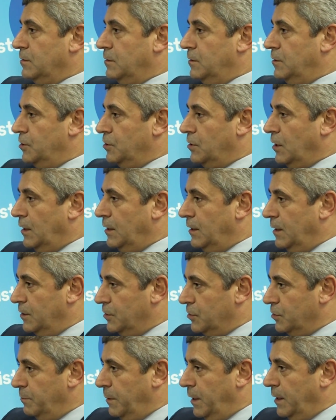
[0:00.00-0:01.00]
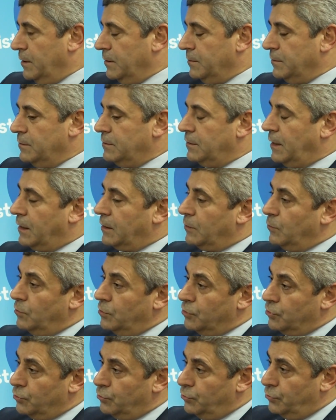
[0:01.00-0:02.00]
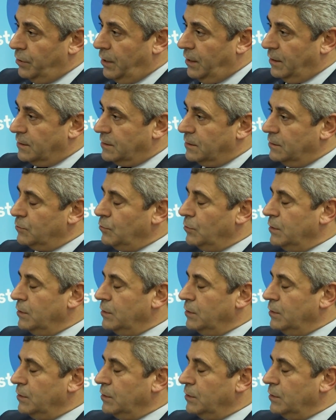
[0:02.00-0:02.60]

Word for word: dijitalleşme, teknoloji dünyası.